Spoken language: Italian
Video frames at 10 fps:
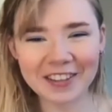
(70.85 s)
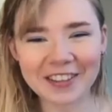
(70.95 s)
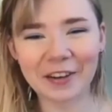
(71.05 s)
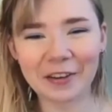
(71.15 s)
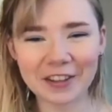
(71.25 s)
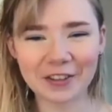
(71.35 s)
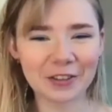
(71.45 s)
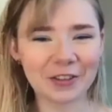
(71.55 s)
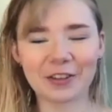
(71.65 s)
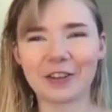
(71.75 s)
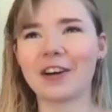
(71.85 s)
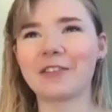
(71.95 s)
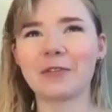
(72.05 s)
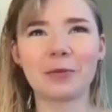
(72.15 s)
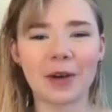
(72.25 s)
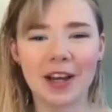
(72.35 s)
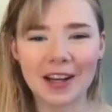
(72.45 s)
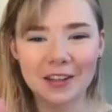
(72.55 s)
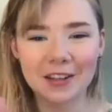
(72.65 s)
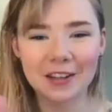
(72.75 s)
da quanto avevo
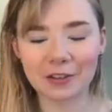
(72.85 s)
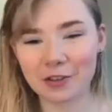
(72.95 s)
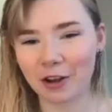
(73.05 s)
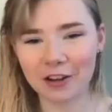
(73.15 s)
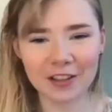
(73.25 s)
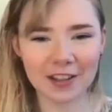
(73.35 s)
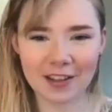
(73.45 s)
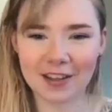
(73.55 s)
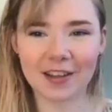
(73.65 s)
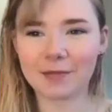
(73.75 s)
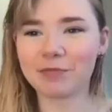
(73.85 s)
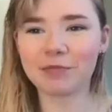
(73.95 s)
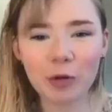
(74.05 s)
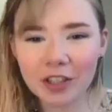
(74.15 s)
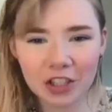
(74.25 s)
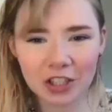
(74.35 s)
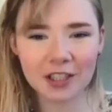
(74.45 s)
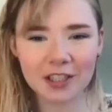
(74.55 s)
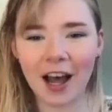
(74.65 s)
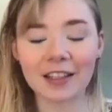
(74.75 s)
magari, non so, eh,
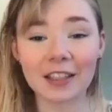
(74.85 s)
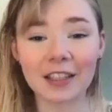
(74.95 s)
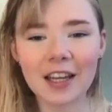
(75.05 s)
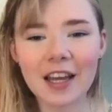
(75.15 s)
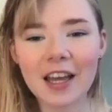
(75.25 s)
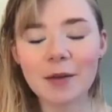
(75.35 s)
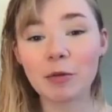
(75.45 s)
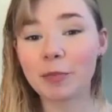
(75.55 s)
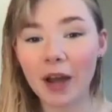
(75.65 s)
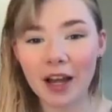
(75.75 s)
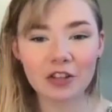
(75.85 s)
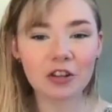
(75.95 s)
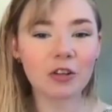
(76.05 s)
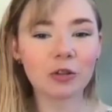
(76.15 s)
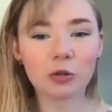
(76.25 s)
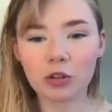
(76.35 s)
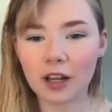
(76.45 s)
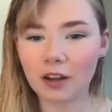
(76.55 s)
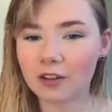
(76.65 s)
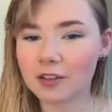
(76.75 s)
15 anni. Mi piacciono
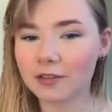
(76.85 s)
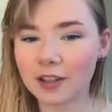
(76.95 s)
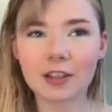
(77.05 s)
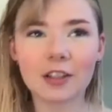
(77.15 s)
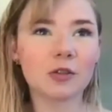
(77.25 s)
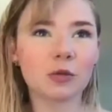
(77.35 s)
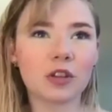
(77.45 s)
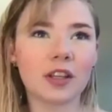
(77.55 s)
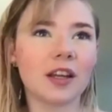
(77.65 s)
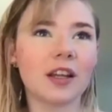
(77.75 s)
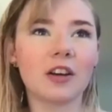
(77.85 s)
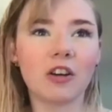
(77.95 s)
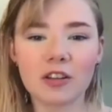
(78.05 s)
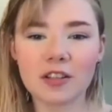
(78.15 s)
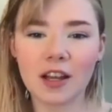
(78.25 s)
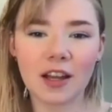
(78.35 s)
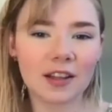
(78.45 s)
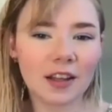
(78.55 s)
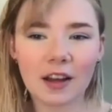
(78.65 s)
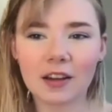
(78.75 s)
tutte le cose vintage, tutte le
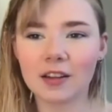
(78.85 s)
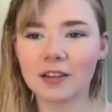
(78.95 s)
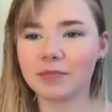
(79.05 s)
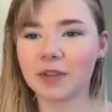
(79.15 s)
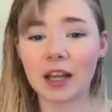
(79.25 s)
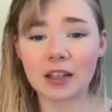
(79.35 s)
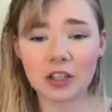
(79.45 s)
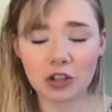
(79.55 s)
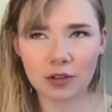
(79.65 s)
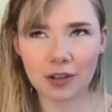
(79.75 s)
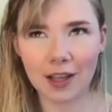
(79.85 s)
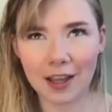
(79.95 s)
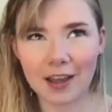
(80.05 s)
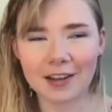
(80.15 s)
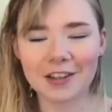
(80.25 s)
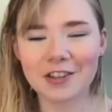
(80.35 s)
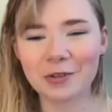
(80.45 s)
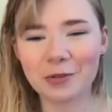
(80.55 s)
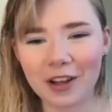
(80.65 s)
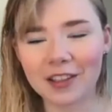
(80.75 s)
cose dei, eh, dai anni, dei anni
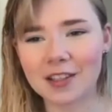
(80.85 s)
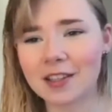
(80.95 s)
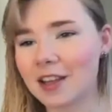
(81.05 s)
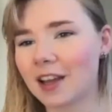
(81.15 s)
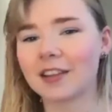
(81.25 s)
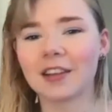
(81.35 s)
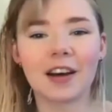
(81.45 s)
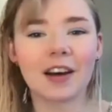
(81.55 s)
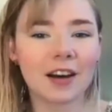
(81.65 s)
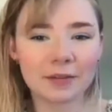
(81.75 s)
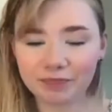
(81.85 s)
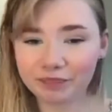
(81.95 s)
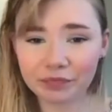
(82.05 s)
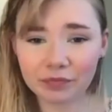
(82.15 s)
50, 60,